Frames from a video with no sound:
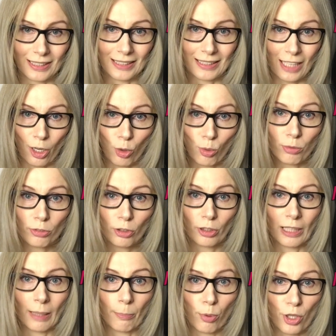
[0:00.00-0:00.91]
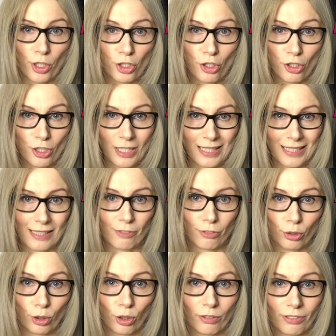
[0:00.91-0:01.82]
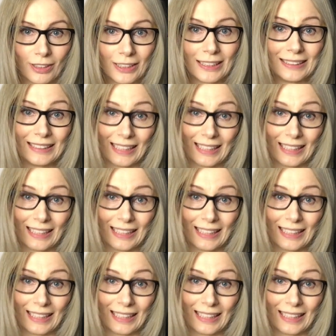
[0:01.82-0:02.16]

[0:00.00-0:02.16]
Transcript: zarówno na płaszczyźnie zawodowej,